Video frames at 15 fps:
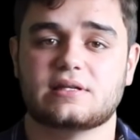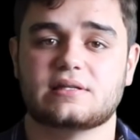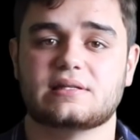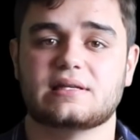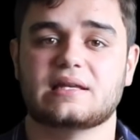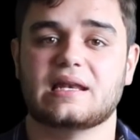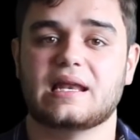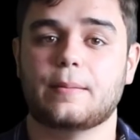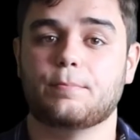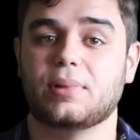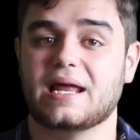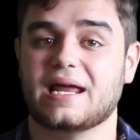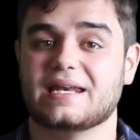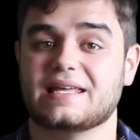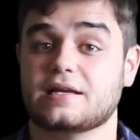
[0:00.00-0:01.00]
y sin la
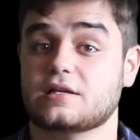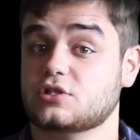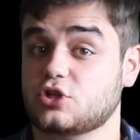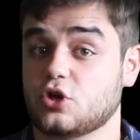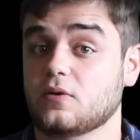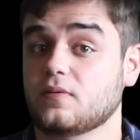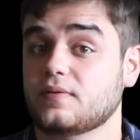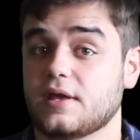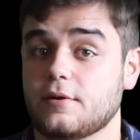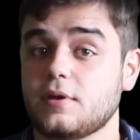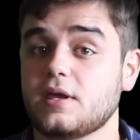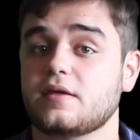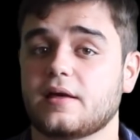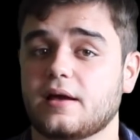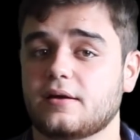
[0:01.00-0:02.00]
planeación de
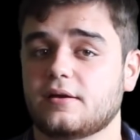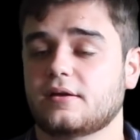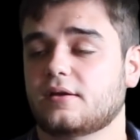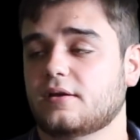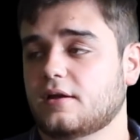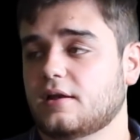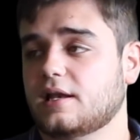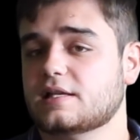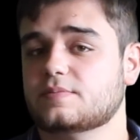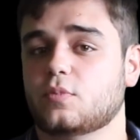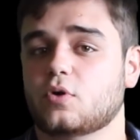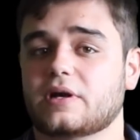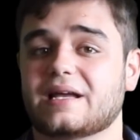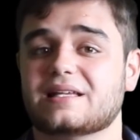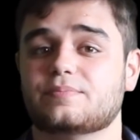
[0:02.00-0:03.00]
vida, las
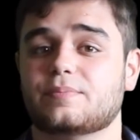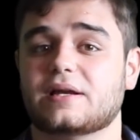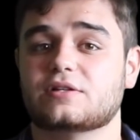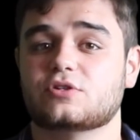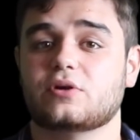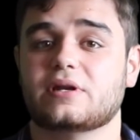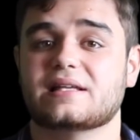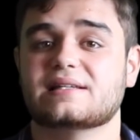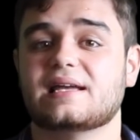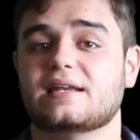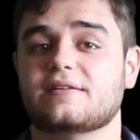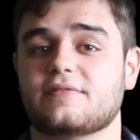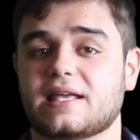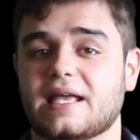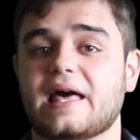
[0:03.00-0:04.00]
pocas personas
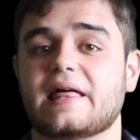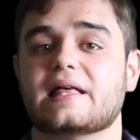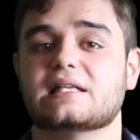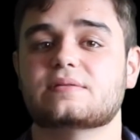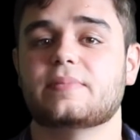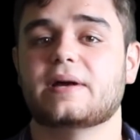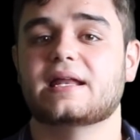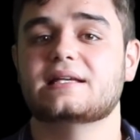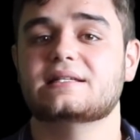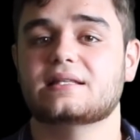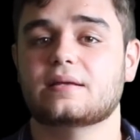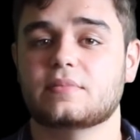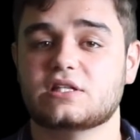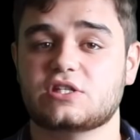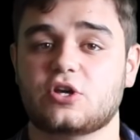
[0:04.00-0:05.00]
calificadas para
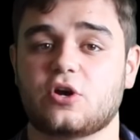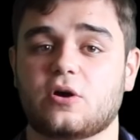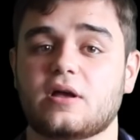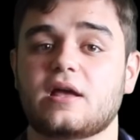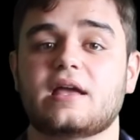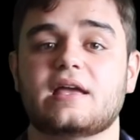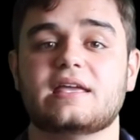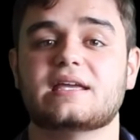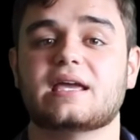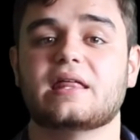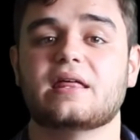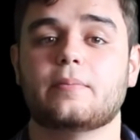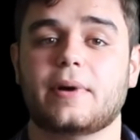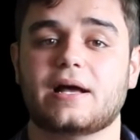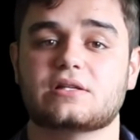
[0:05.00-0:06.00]
esta misión y que
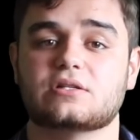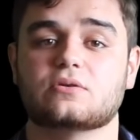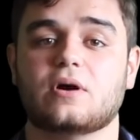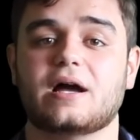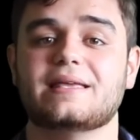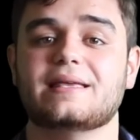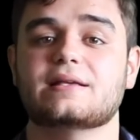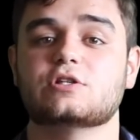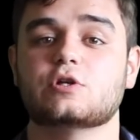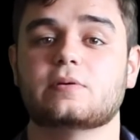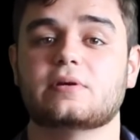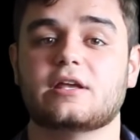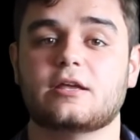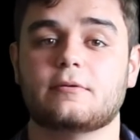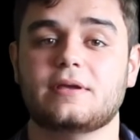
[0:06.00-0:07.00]
de paso hayan
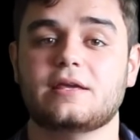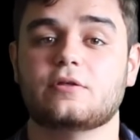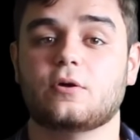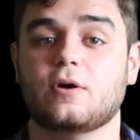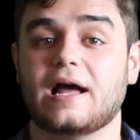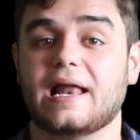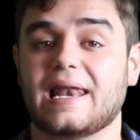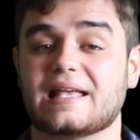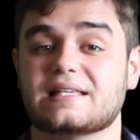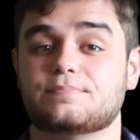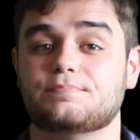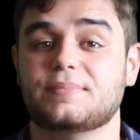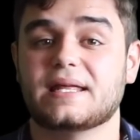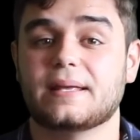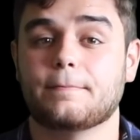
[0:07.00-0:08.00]
sobrevivido a las
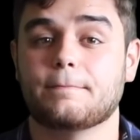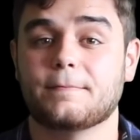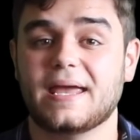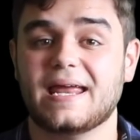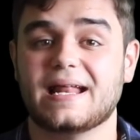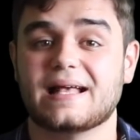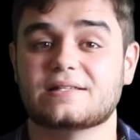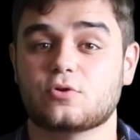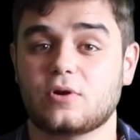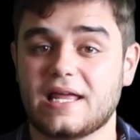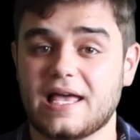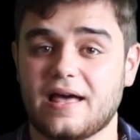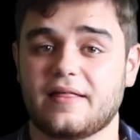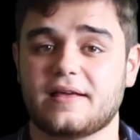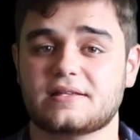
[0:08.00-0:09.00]
primeras
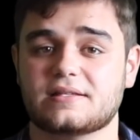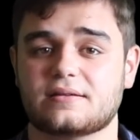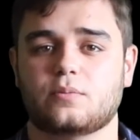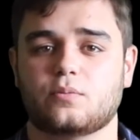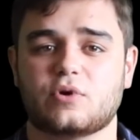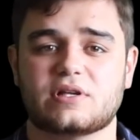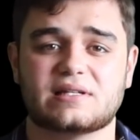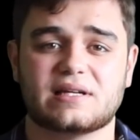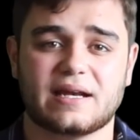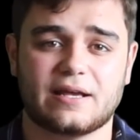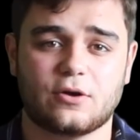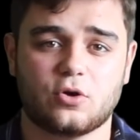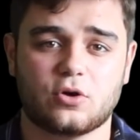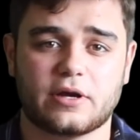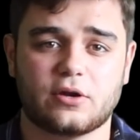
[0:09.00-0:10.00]
oleadas, pues
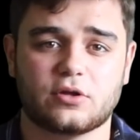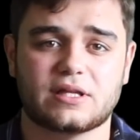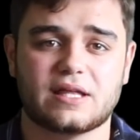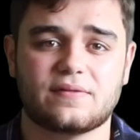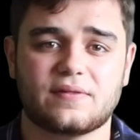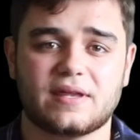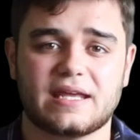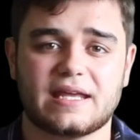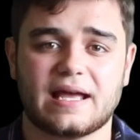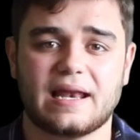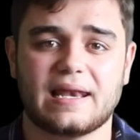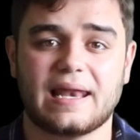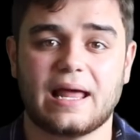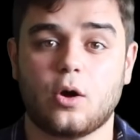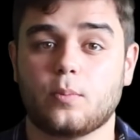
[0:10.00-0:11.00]
creo que no
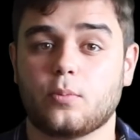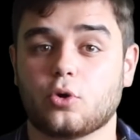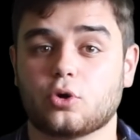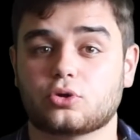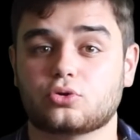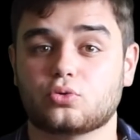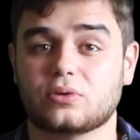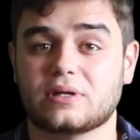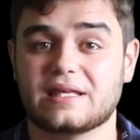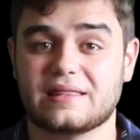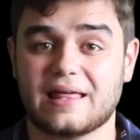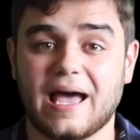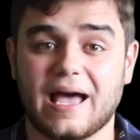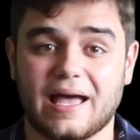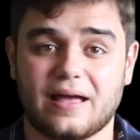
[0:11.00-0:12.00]
tendrían la
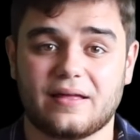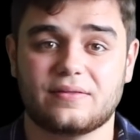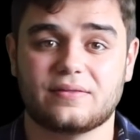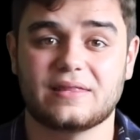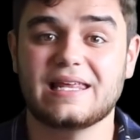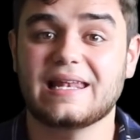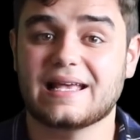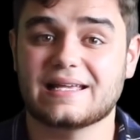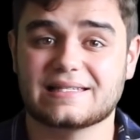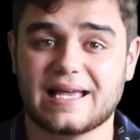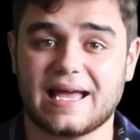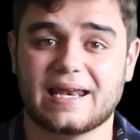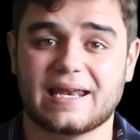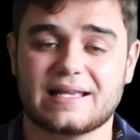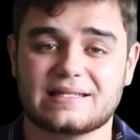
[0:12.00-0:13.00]
oportunidad ni las
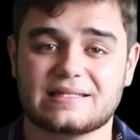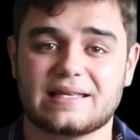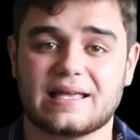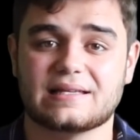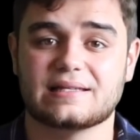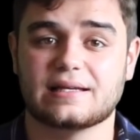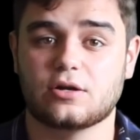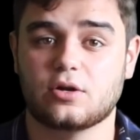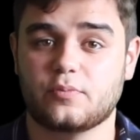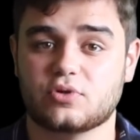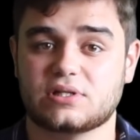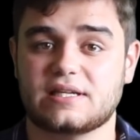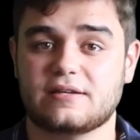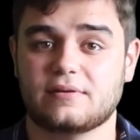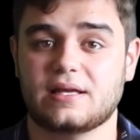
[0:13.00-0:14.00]
ganas de hacer lo
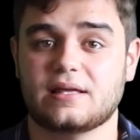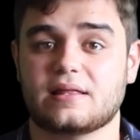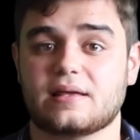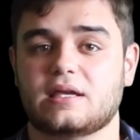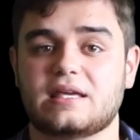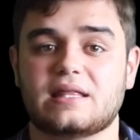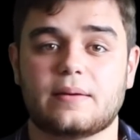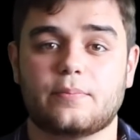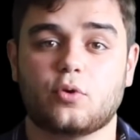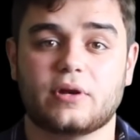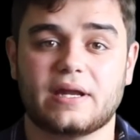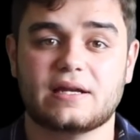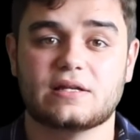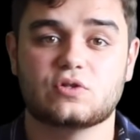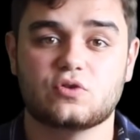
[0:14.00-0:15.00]
posible y de
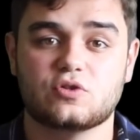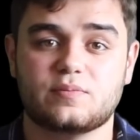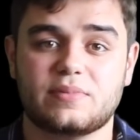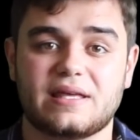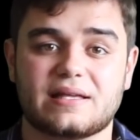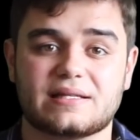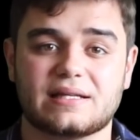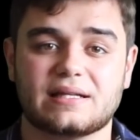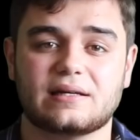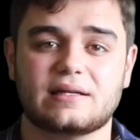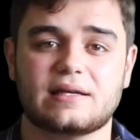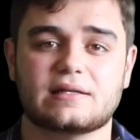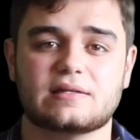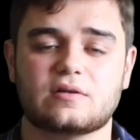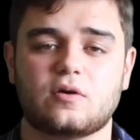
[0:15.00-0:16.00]
poner sus vidas en
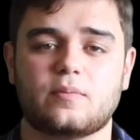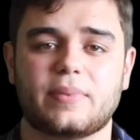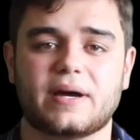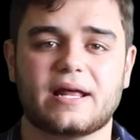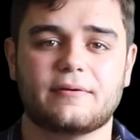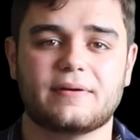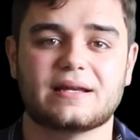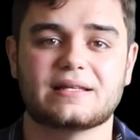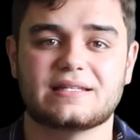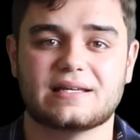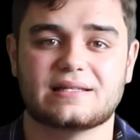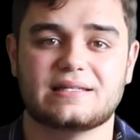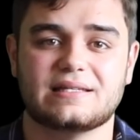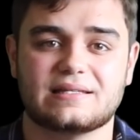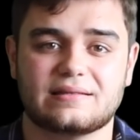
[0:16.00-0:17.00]
riesgo para ver si
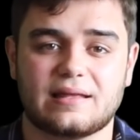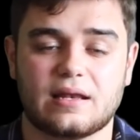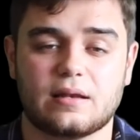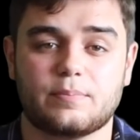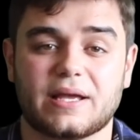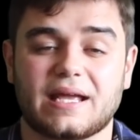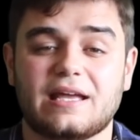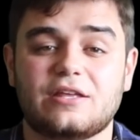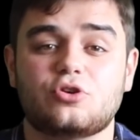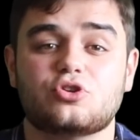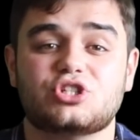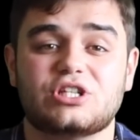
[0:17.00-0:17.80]
existe el pequeño